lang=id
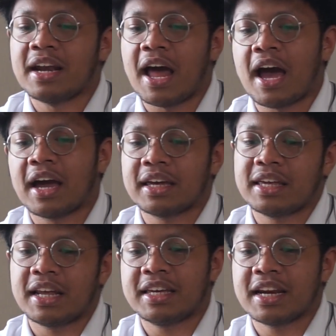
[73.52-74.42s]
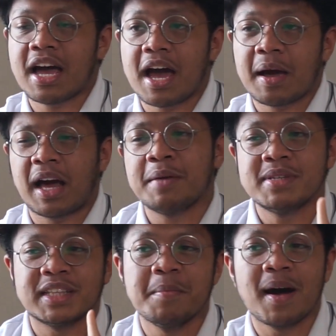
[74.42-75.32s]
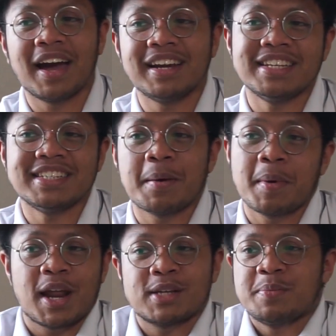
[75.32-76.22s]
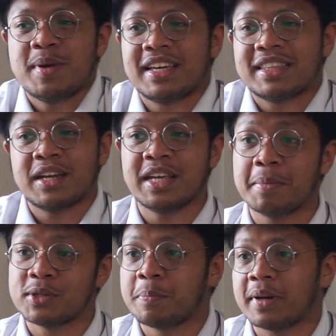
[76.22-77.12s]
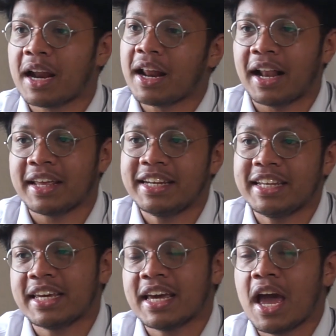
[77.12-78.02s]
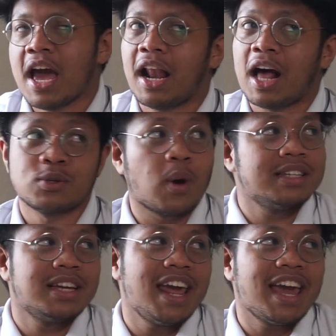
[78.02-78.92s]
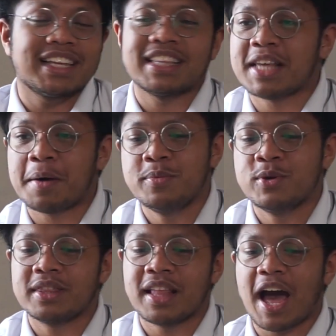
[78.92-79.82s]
Nah, kira-kira kalian bisa tebak gak nih siapa narasumber kita di episode pertama kali ini? Langsung aja deh kita sambut